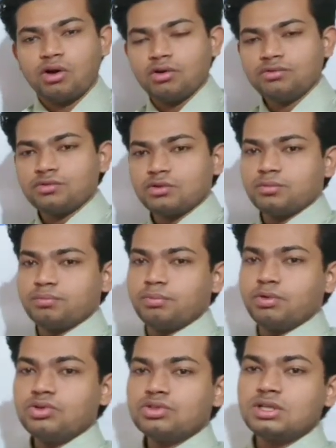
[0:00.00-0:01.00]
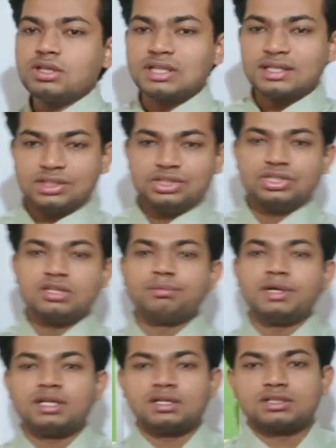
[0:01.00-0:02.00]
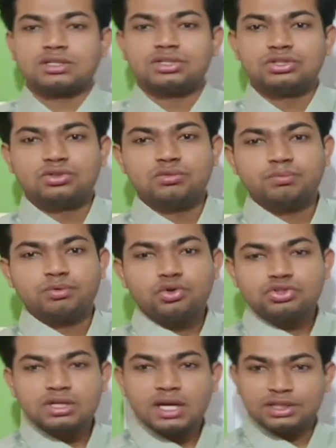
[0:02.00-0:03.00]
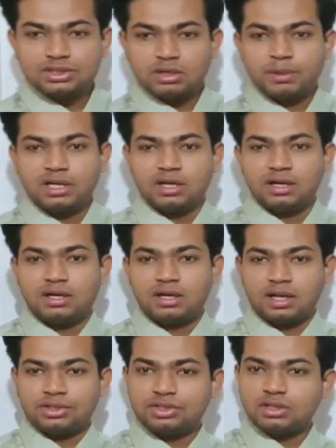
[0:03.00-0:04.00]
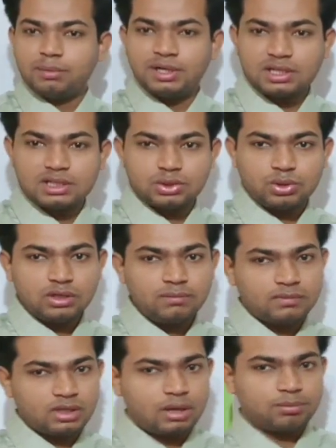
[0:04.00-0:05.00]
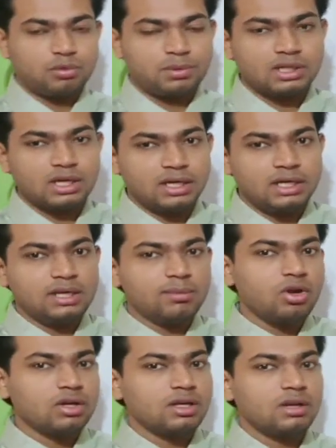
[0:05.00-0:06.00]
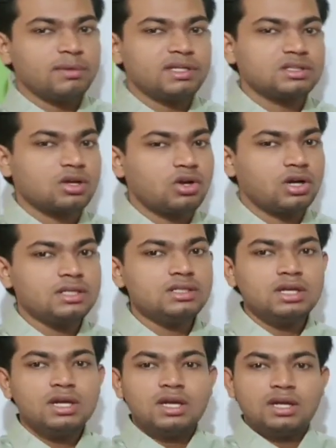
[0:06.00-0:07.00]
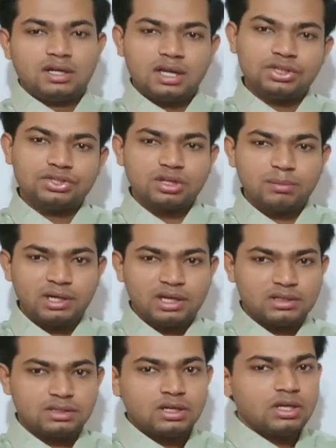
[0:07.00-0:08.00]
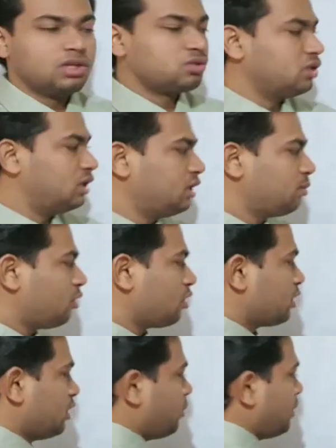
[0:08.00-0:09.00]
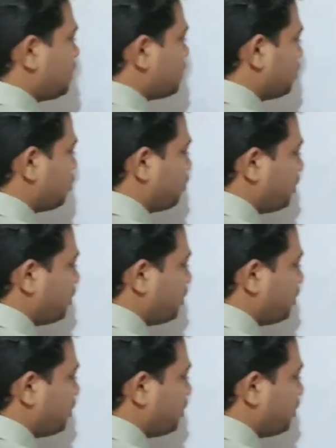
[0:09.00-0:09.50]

ऑफ पोस्ट ट्रांजिशन मेटल्स जो पोस्ट ट्रांजिशन मेटल है ट्रांजिशन मेटल्स जो है हमको पता है डी ब्लॉक एलिमेंट्स कॉल्ड एज ट्रांजिशन मेटल्स तो डी ब्लॉक एलिमेंट्स जो